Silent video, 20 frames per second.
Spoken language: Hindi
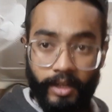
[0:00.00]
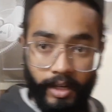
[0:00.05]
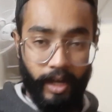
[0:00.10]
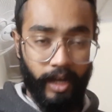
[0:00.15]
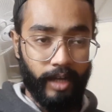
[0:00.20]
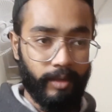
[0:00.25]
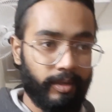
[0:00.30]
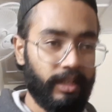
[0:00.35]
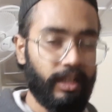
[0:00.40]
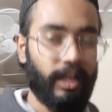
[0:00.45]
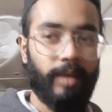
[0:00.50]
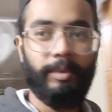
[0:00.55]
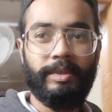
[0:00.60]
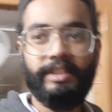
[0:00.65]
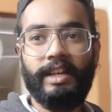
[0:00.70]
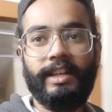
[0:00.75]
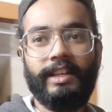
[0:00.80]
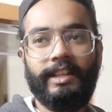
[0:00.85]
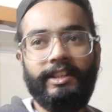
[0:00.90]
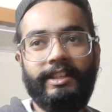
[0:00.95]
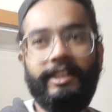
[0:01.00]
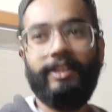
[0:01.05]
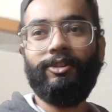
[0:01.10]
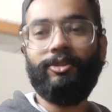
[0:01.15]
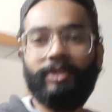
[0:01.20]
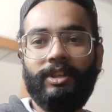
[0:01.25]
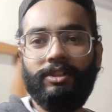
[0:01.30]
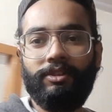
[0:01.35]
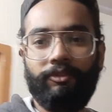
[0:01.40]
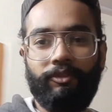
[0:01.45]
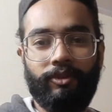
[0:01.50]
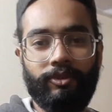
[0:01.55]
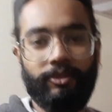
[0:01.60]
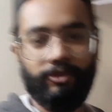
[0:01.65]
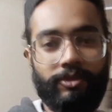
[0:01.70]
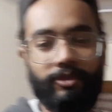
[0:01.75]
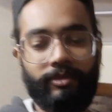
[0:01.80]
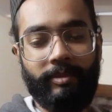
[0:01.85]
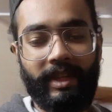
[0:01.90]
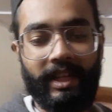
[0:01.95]
अभी यहाँ पे सारे ये लोग हैं जो
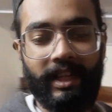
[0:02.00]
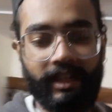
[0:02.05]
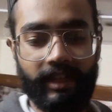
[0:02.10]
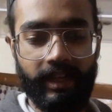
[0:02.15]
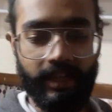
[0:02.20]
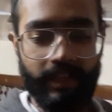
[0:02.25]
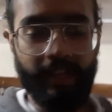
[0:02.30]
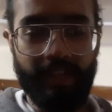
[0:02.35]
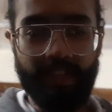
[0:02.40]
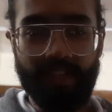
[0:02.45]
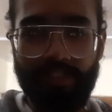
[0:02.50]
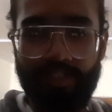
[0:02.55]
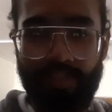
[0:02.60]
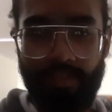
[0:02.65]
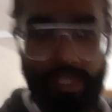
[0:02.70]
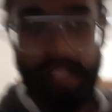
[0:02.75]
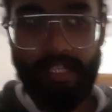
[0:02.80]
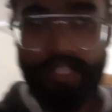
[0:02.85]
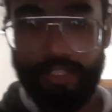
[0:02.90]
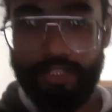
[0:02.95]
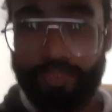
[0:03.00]
फ़ोटोशूट पे लग गए हैं तो मैंने कहा